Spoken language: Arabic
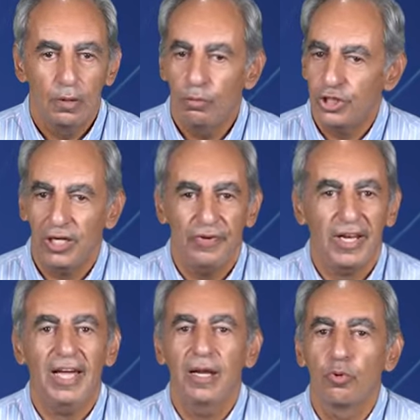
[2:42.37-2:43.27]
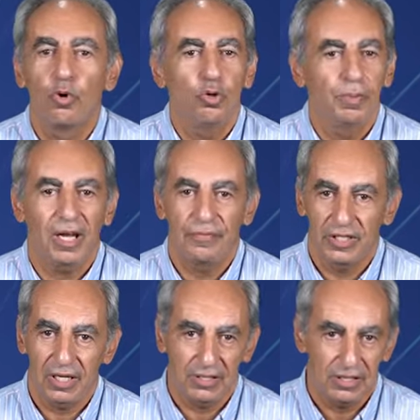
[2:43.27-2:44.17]
وشايفه العالم كله بيلعب في
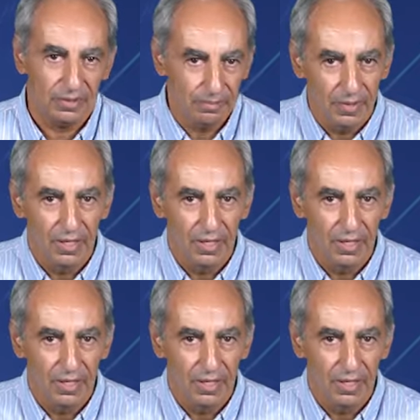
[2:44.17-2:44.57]
ثلاث ايام